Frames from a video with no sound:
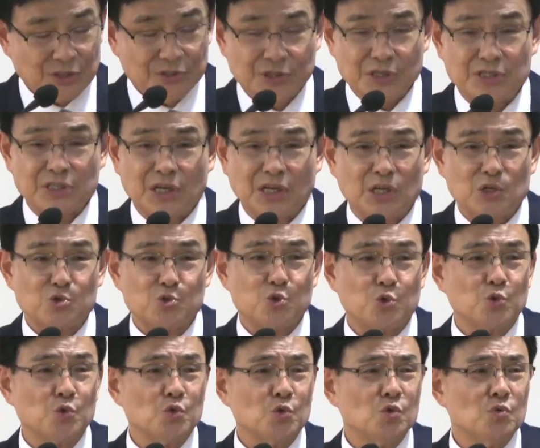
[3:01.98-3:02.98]
세상에
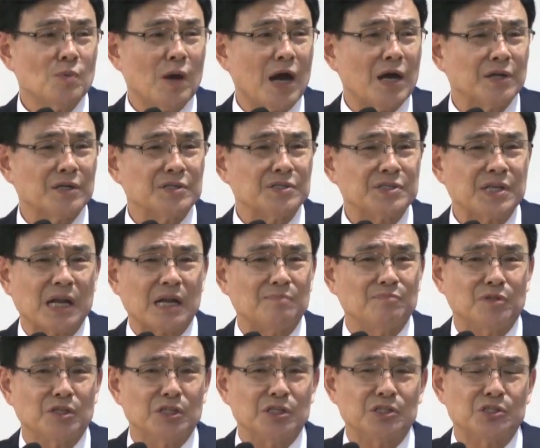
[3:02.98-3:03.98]
수많은
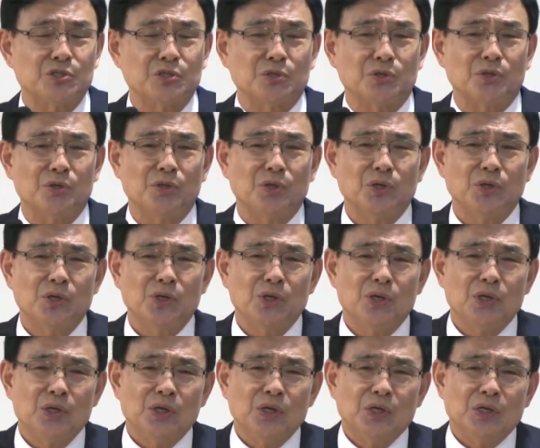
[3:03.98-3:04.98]
사람들이 있죠.
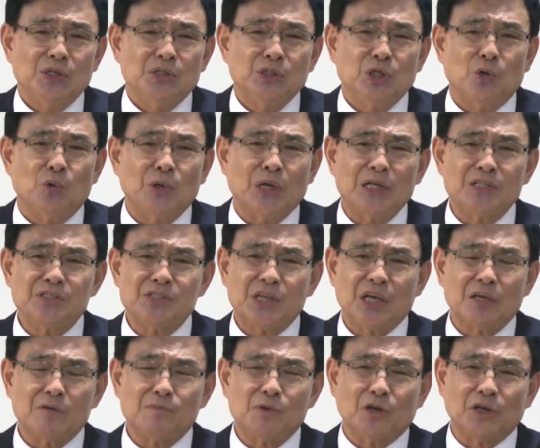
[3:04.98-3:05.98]
영원한
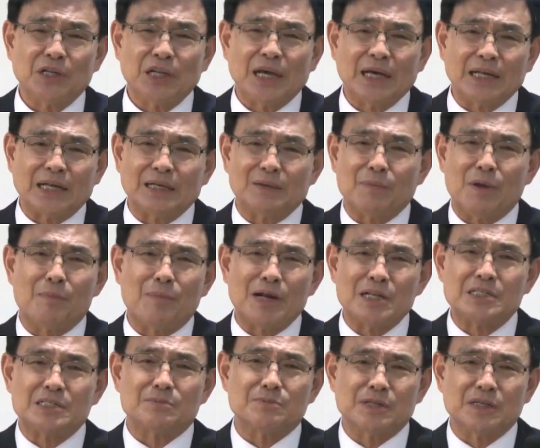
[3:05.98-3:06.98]
생명인 하나님의
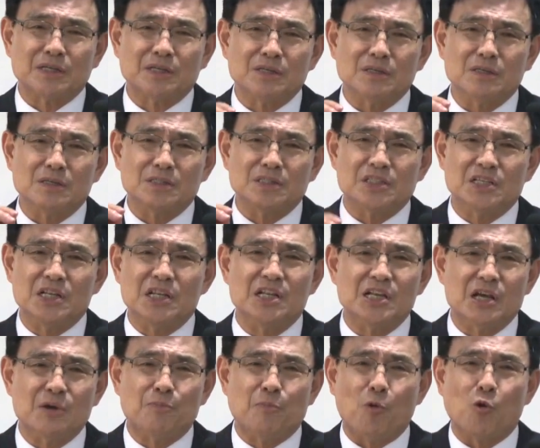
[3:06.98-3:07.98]
말씀인 그
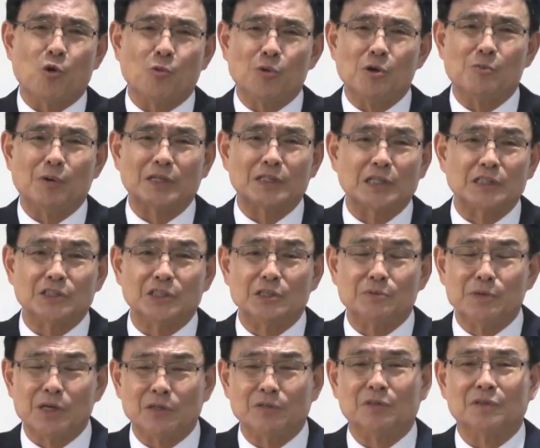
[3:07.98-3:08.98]
진리의 복음을
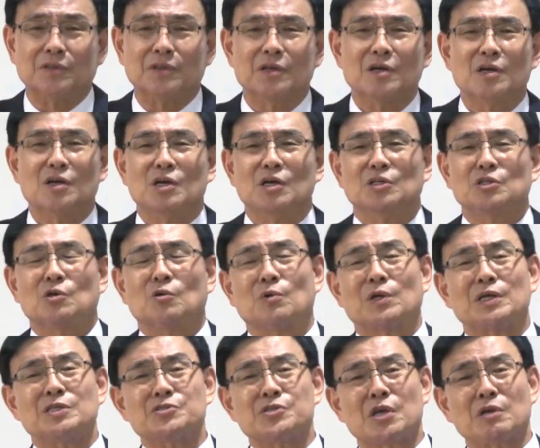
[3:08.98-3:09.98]
받아들이면
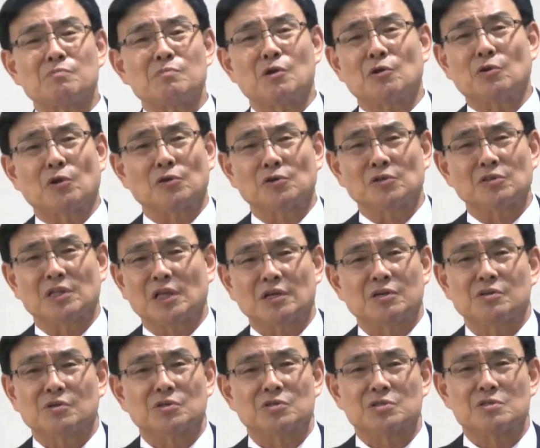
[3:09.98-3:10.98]
영원한 생명을 얻는데
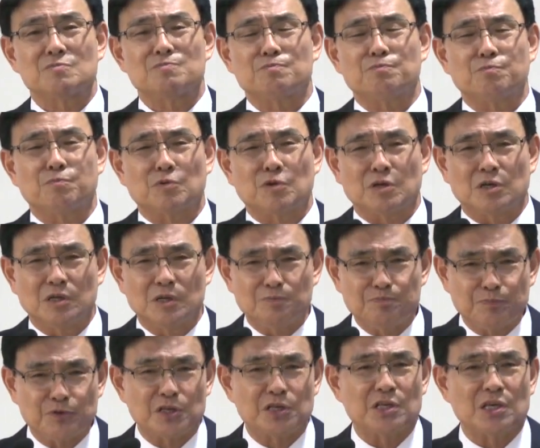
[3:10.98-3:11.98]
그것을
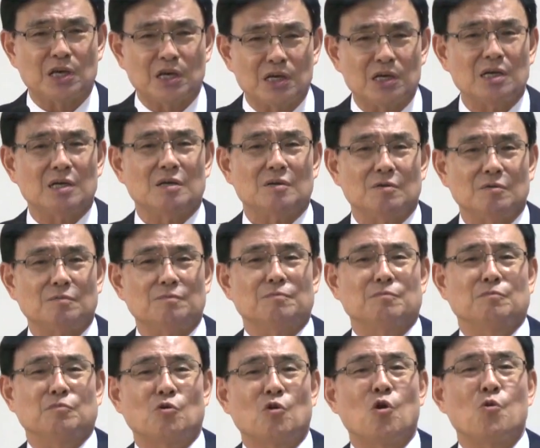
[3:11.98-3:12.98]
급기야
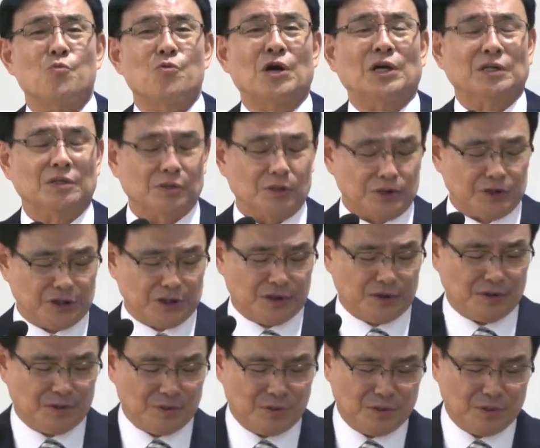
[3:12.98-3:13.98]
거부하는 것이에요.